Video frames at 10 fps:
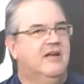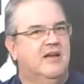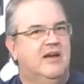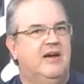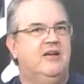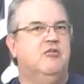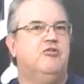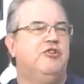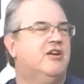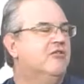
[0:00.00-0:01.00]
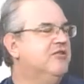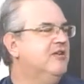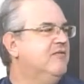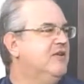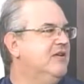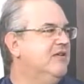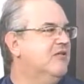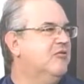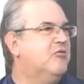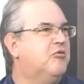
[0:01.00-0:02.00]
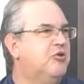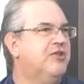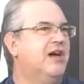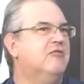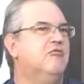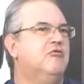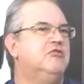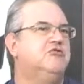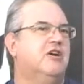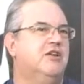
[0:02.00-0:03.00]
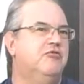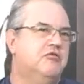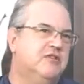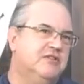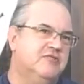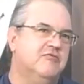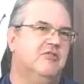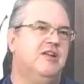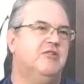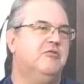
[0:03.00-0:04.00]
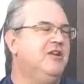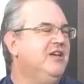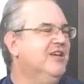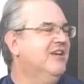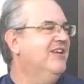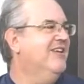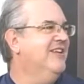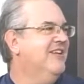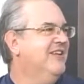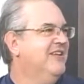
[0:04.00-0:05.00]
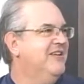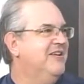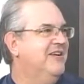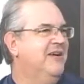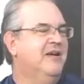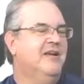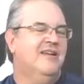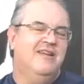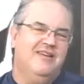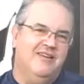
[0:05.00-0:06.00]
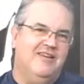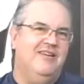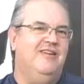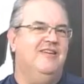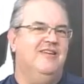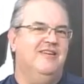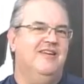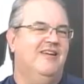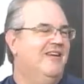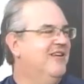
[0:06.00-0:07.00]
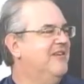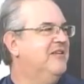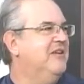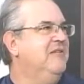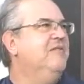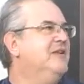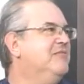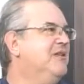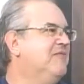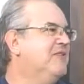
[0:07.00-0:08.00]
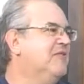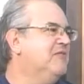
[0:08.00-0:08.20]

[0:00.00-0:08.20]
aí o Chicão teve que contar com 11 jogadores, um goleiro linha, né? E, eh, infelizmente, ficamos